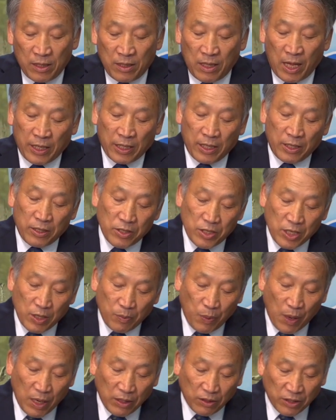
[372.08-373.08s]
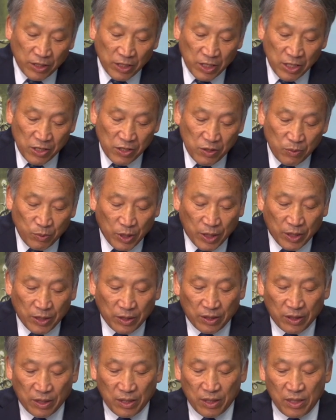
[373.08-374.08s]
당회는 재판권이
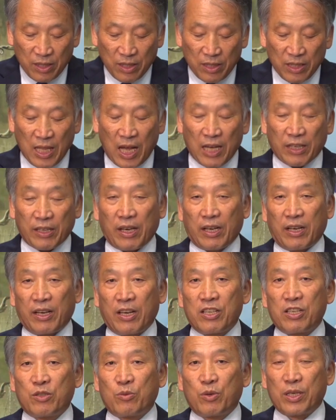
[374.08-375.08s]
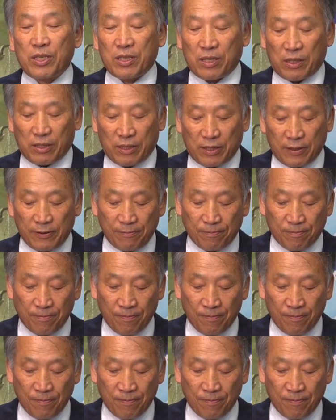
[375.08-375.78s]
있으면 당회가 회집해서